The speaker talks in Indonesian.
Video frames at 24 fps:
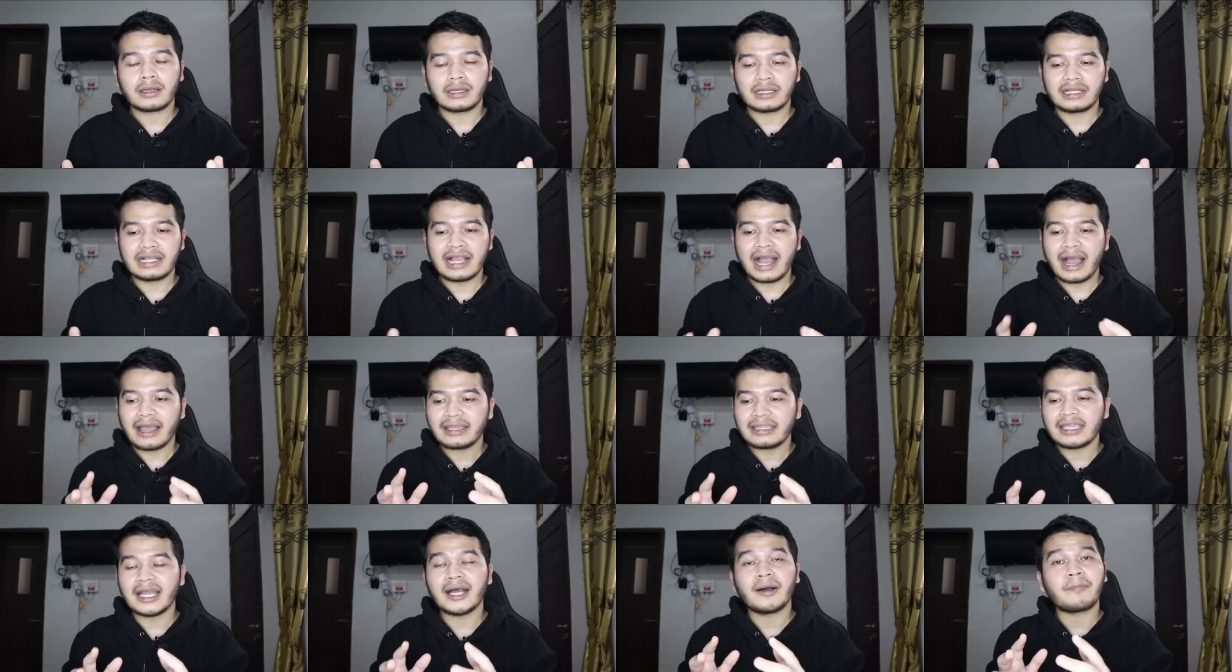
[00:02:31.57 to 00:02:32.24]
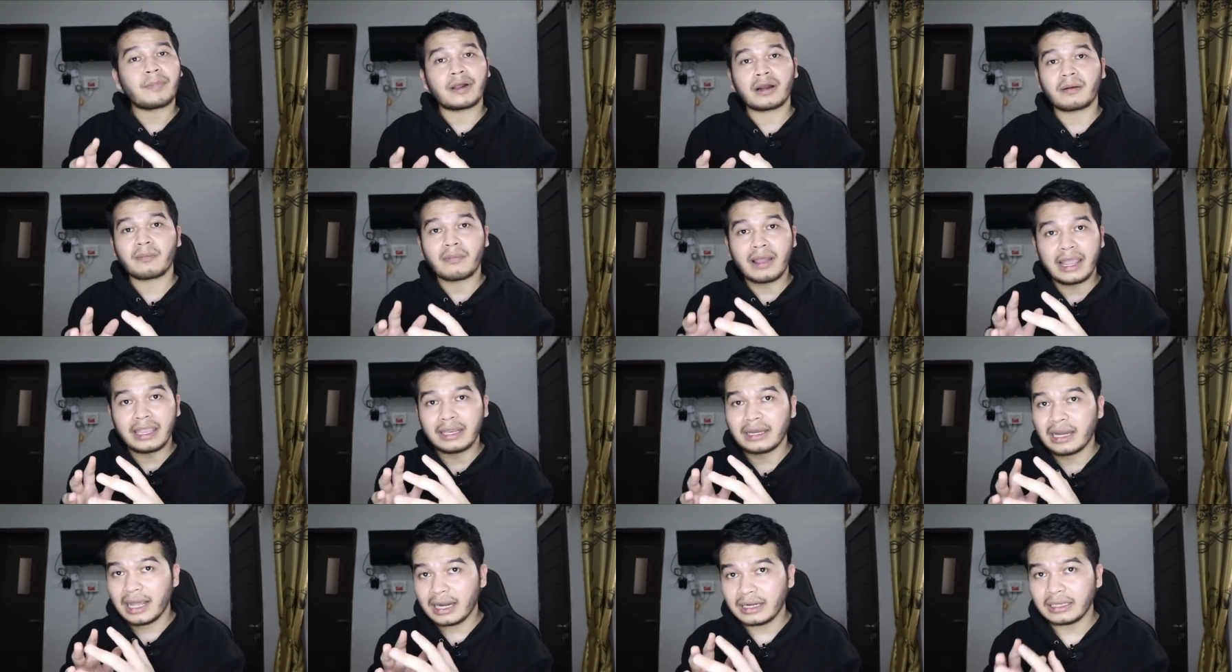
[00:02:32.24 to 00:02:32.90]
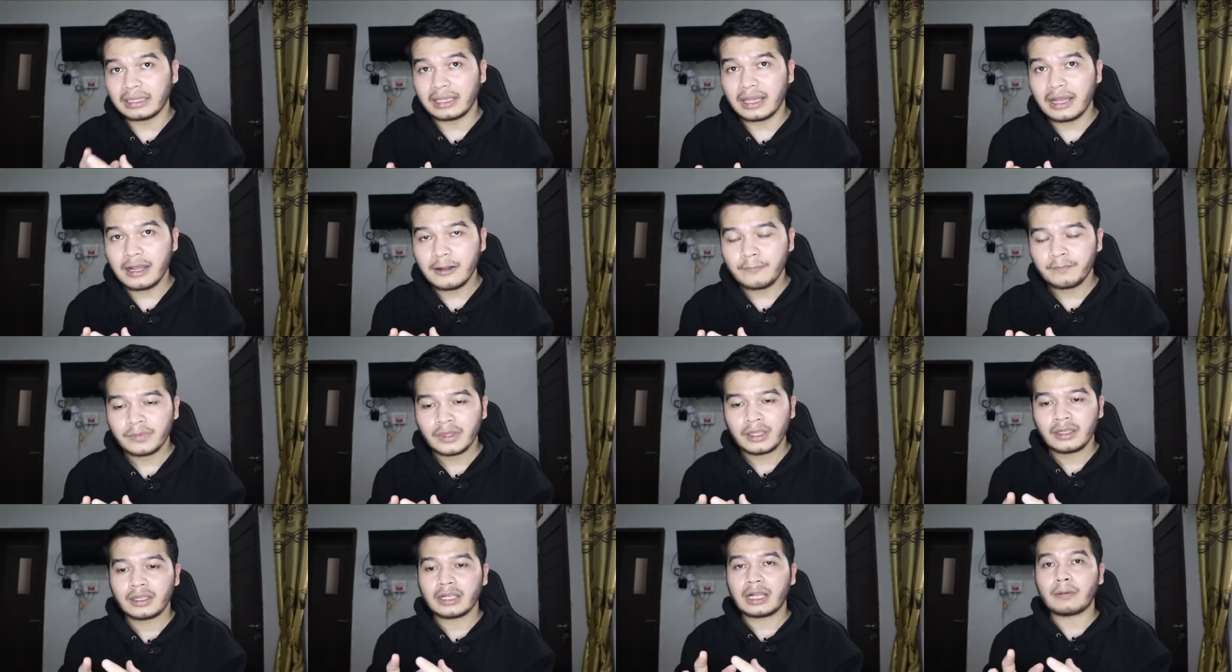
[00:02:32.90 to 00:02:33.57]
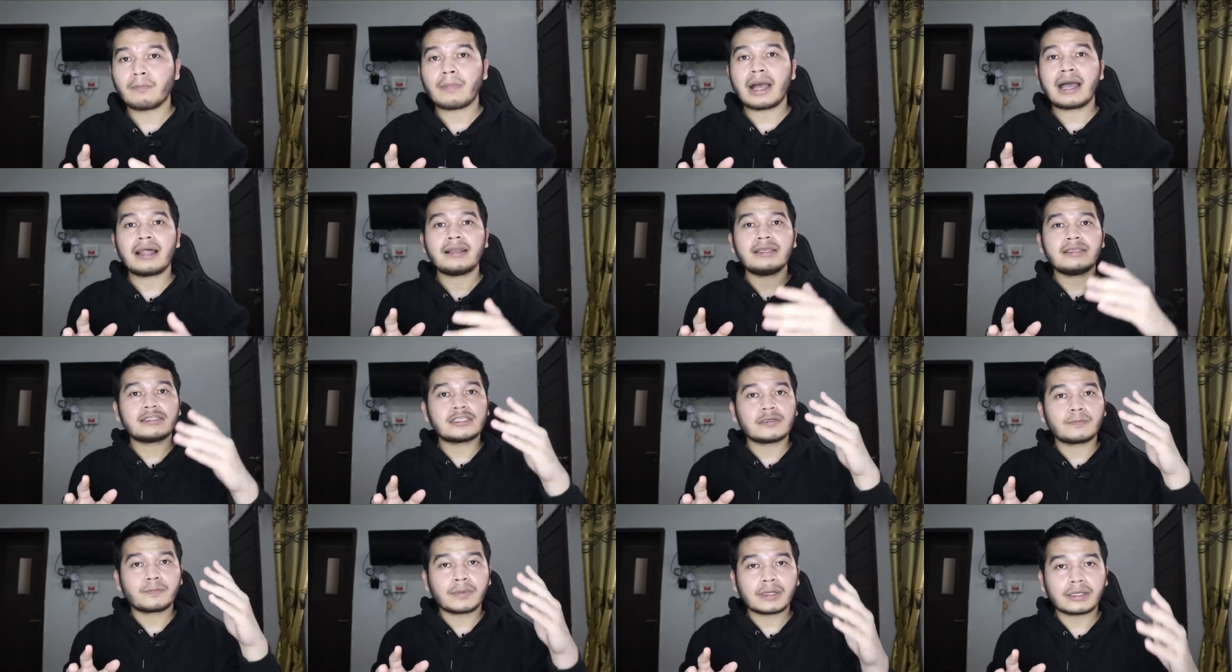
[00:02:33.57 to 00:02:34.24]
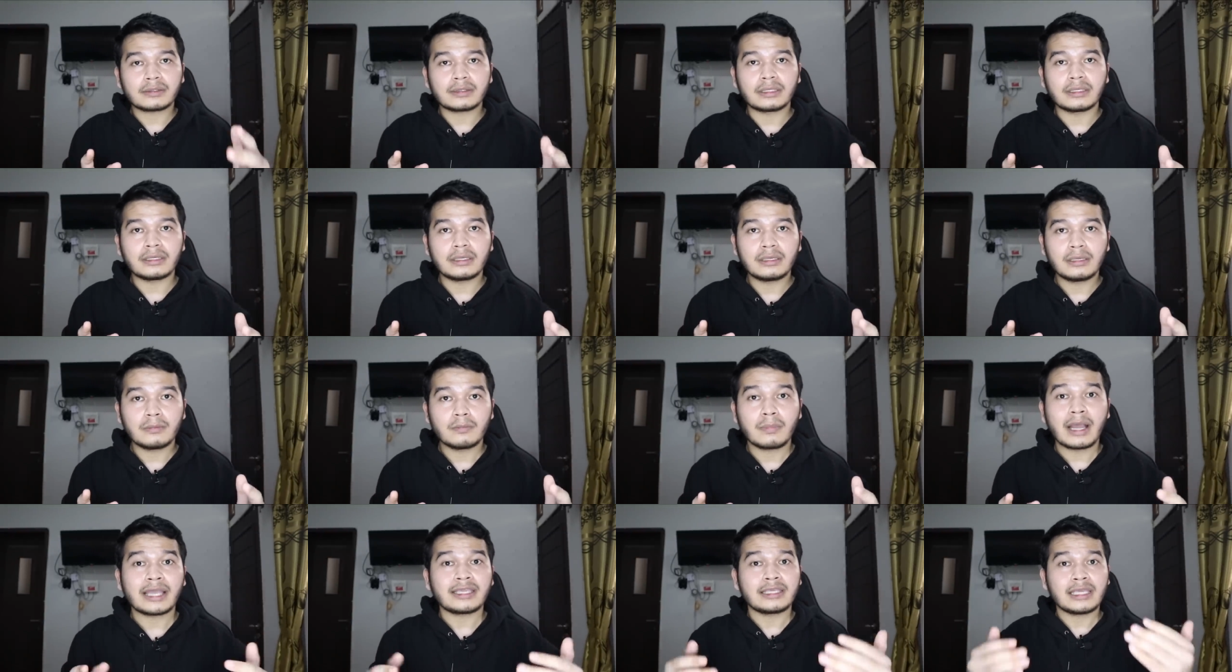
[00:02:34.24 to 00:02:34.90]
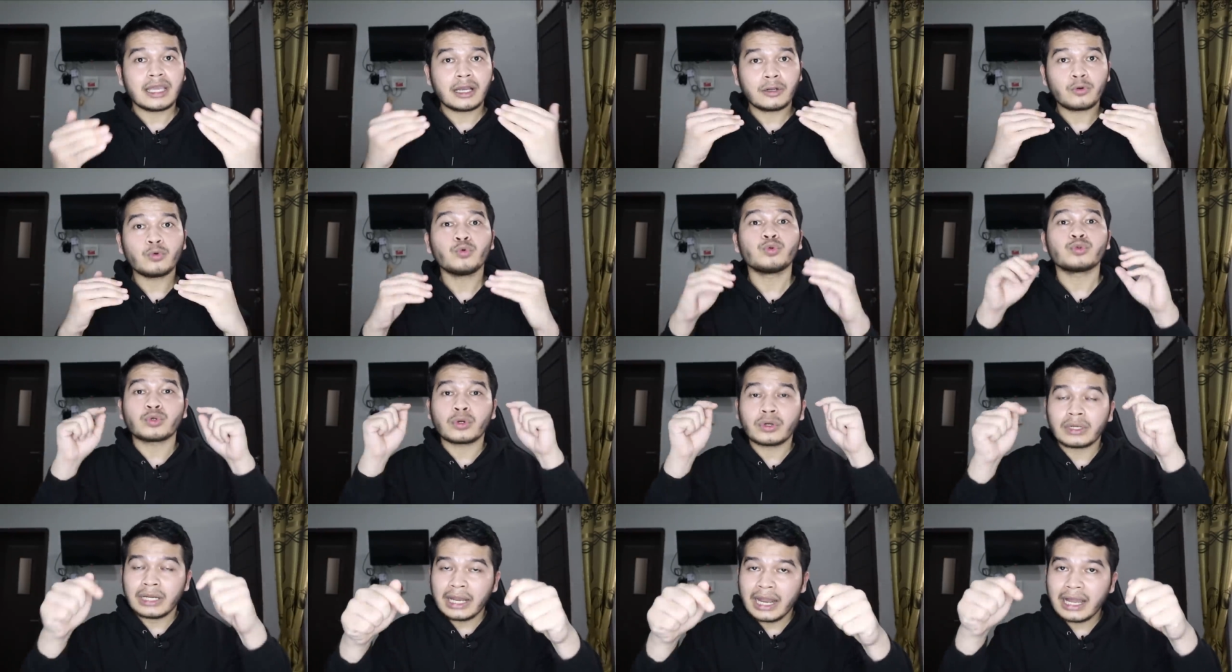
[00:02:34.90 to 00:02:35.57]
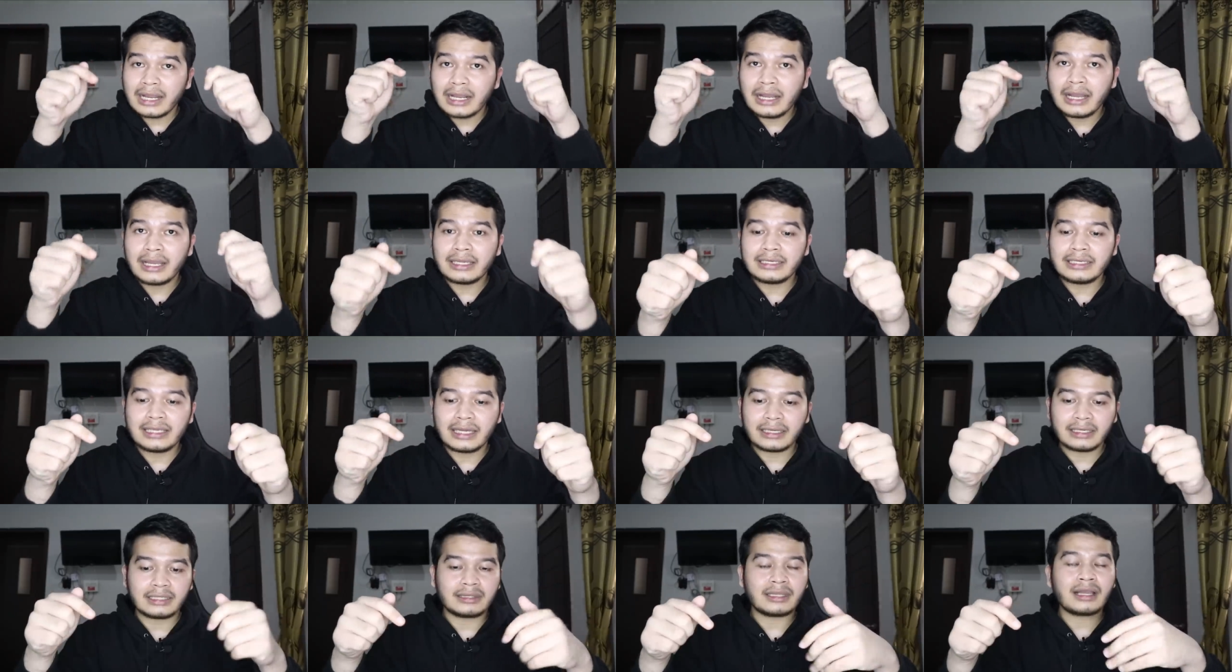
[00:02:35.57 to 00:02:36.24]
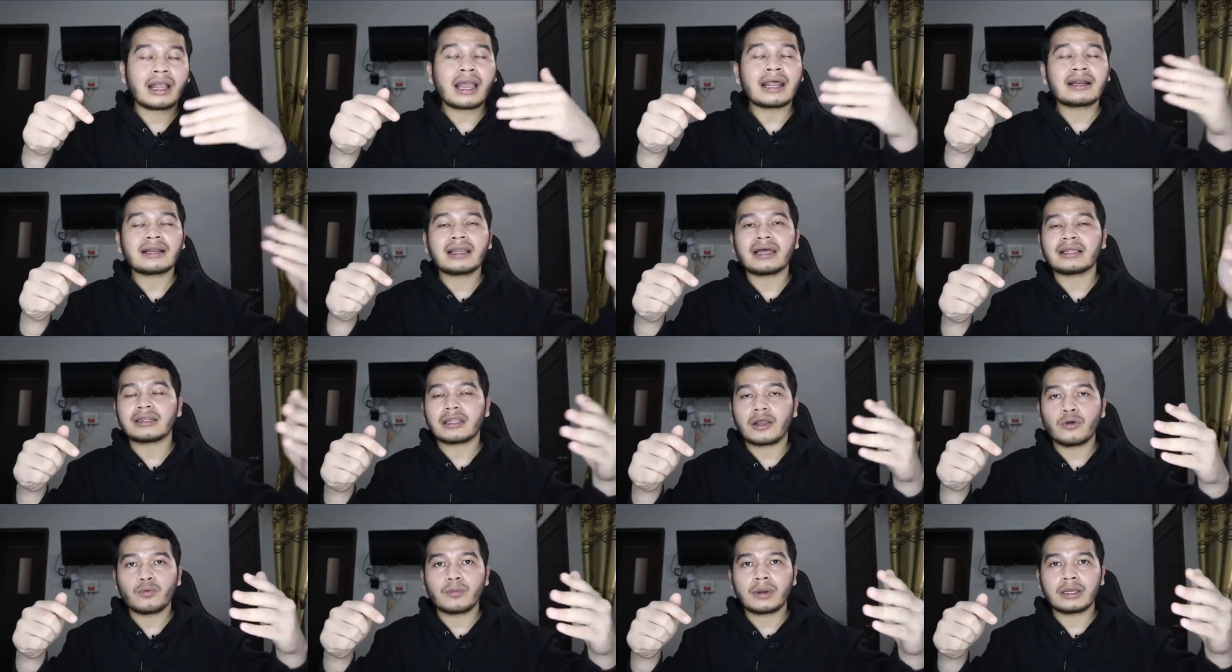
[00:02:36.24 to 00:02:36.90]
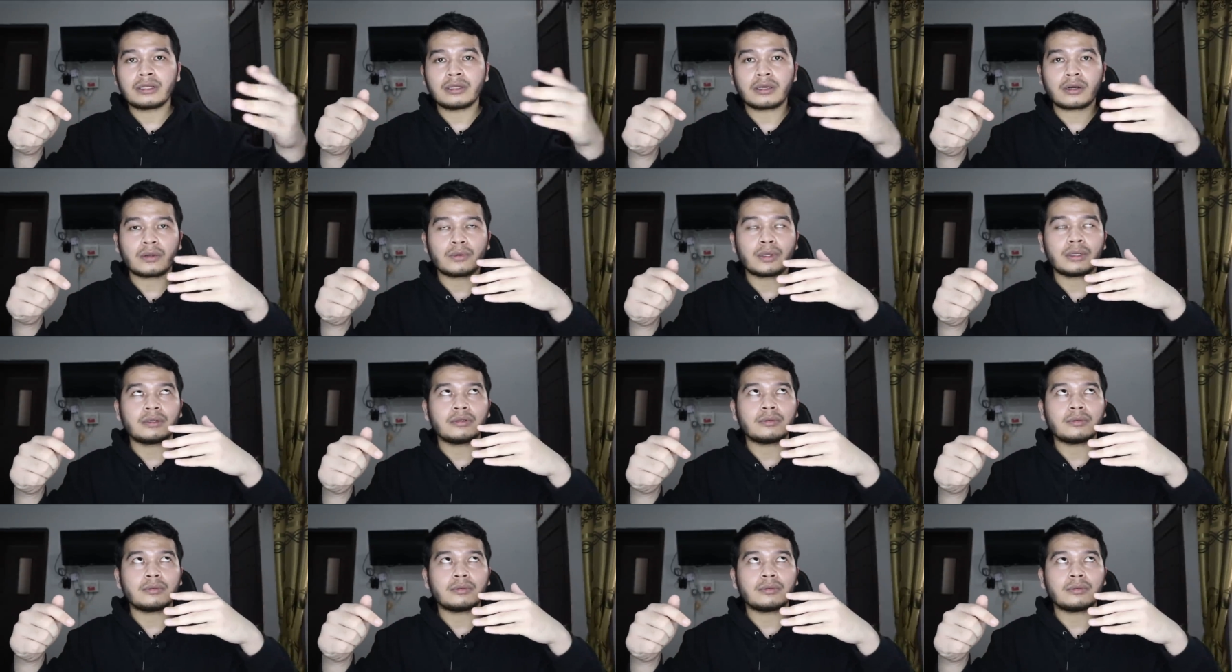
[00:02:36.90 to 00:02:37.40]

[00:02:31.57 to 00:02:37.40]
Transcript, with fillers: gaya permainannya kembali seperti bagi aku untuk laga ini ya kita kan nggak tahu Madura,